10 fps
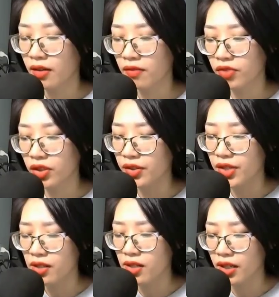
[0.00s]
Vừa
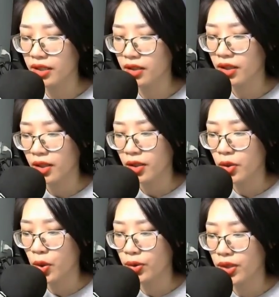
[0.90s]
dứt lời,
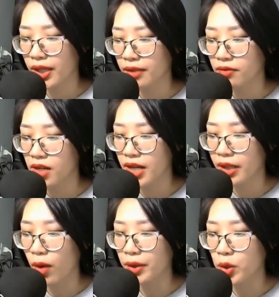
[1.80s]
đột nhiên
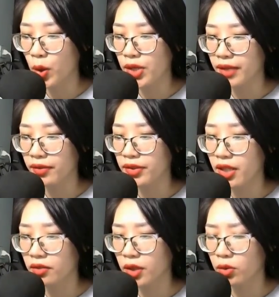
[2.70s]
liền hoa đối diện
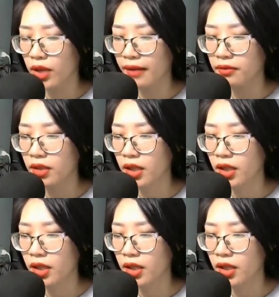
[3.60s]
chợt tiêu tán